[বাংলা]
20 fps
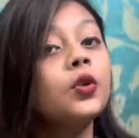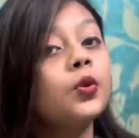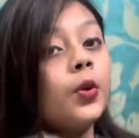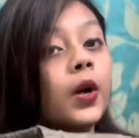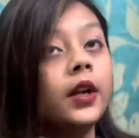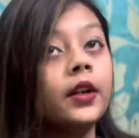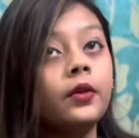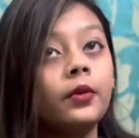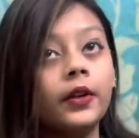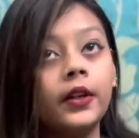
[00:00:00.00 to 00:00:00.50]
টু
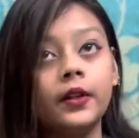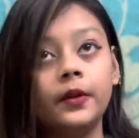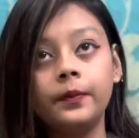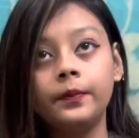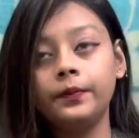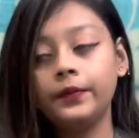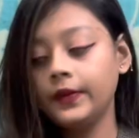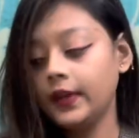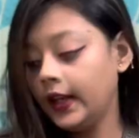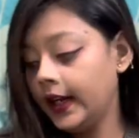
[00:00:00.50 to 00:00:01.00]
হান্ড্রেড
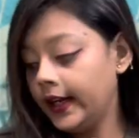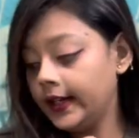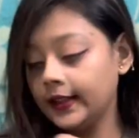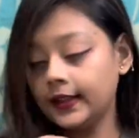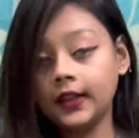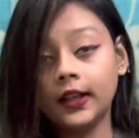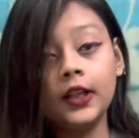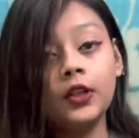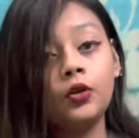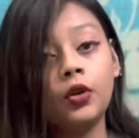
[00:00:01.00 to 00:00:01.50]

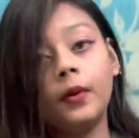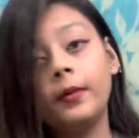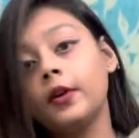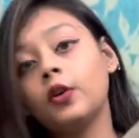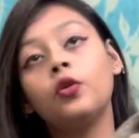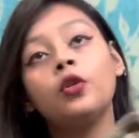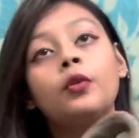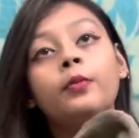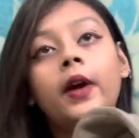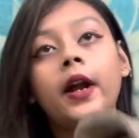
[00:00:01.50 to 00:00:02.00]
এটাতে কিন্তু আমরা
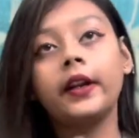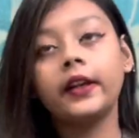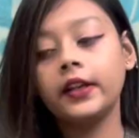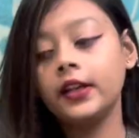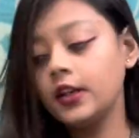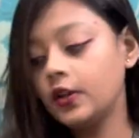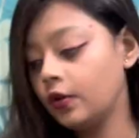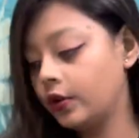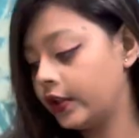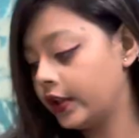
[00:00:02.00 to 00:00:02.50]
কোনো
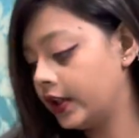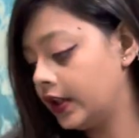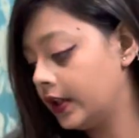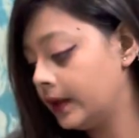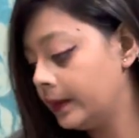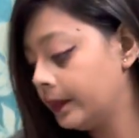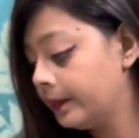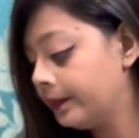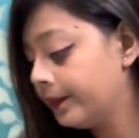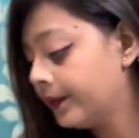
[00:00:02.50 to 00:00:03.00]
বার্গেনিং করিনি
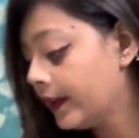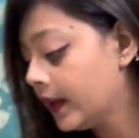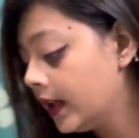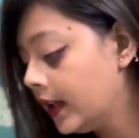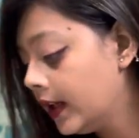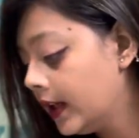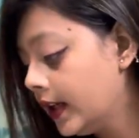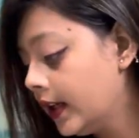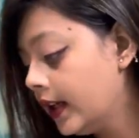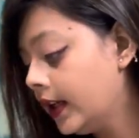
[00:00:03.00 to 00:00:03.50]

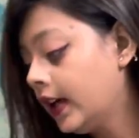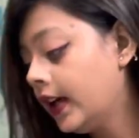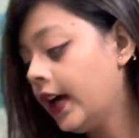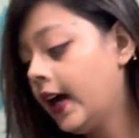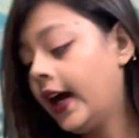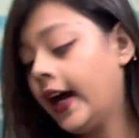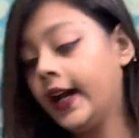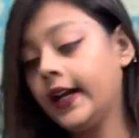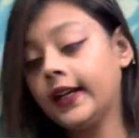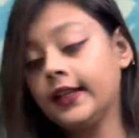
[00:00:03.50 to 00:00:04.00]

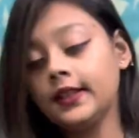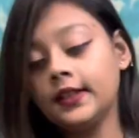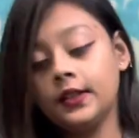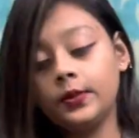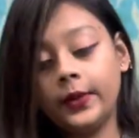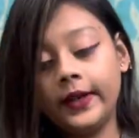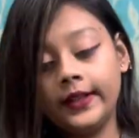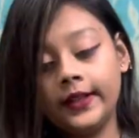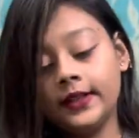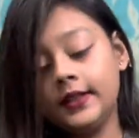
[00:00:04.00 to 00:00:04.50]
আরেকটা
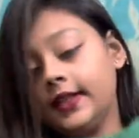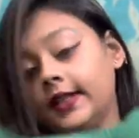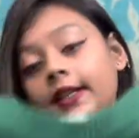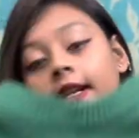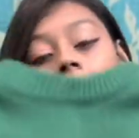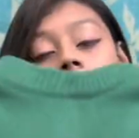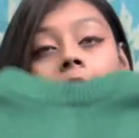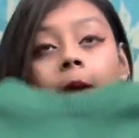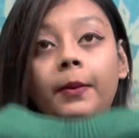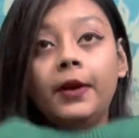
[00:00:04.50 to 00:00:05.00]
সোয়েটার যেটা
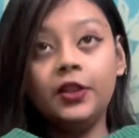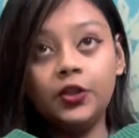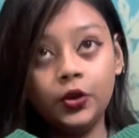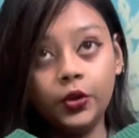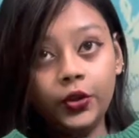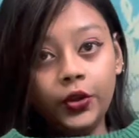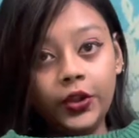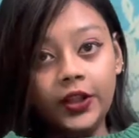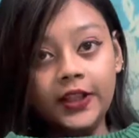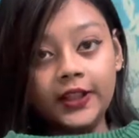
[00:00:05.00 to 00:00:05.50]
আমার
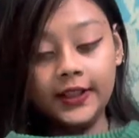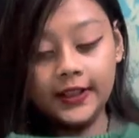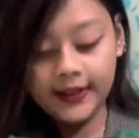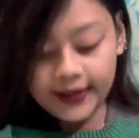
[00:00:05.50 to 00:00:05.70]
জন্য নিয়েছি